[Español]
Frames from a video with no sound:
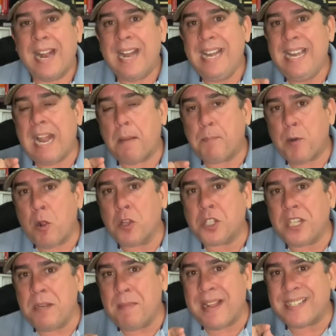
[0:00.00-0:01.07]
la
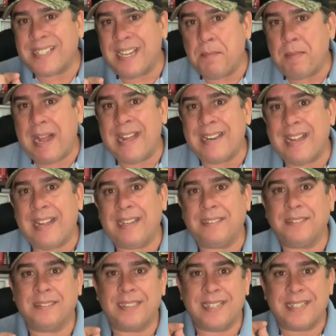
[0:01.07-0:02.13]
próxima semana,
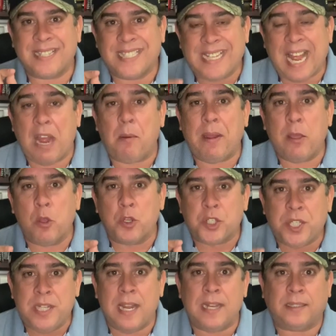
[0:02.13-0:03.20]
sábado
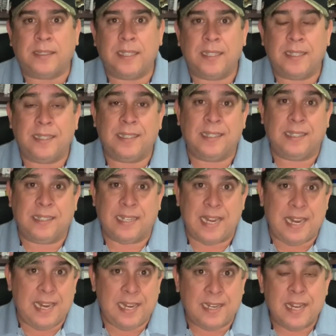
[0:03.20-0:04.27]
7,
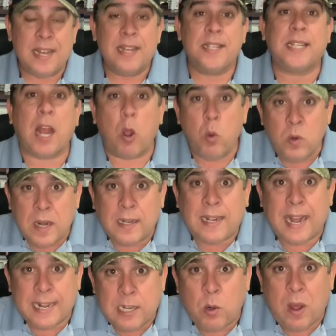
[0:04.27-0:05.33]
que Saúl el
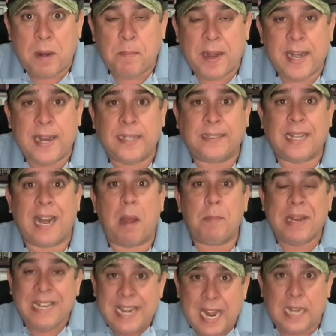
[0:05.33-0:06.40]
Canelo Álvarez estará
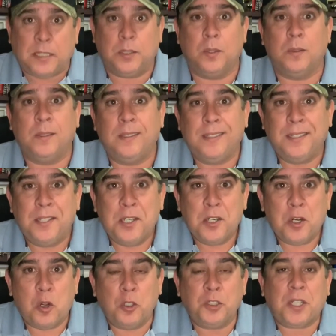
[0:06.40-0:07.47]
peleando
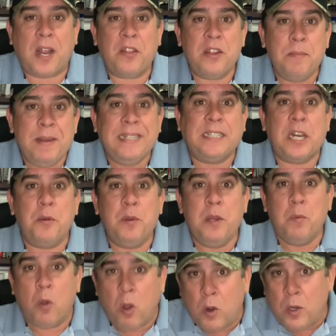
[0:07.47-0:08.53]
contra Dimitri
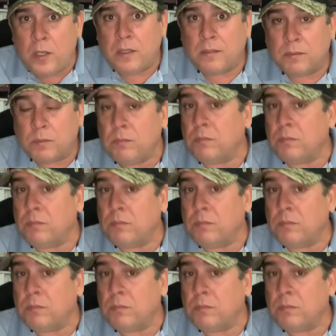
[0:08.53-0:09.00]
Vivol.